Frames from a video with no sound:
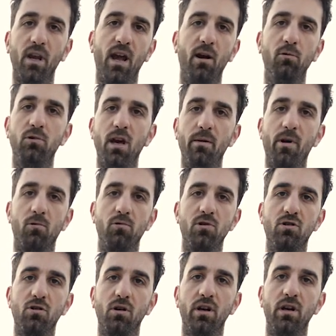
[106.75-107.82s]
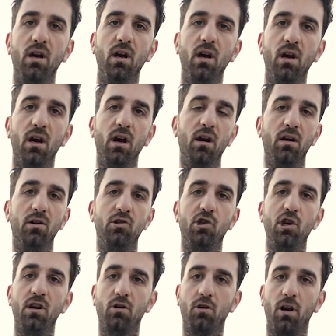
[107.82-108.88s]
È un tema questo che eh,
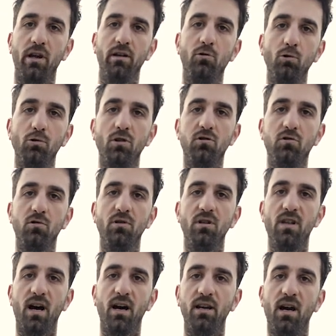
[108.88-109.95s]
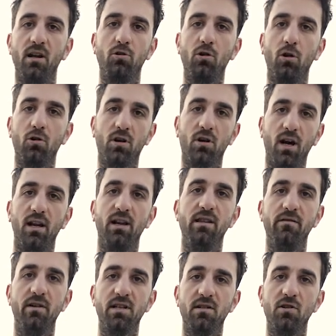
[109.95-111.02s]
circola in tutto il sud Italia, tocca le
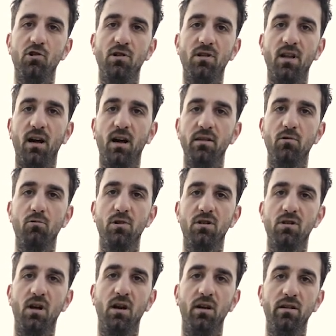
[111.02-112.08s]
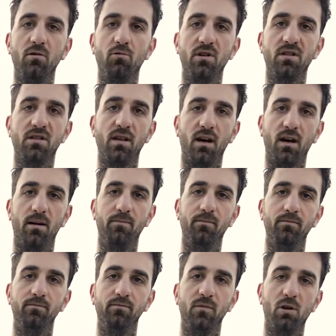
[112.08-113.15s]
diverse città di, questa, di, questa,
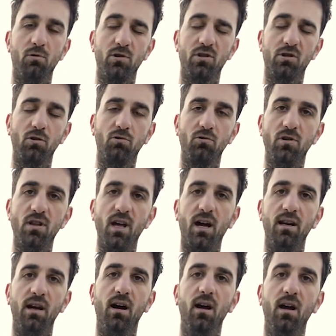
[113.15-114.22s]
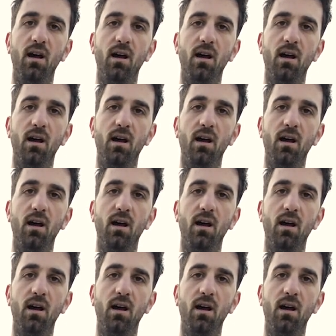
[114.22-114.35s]
mm, di questo sud Italia,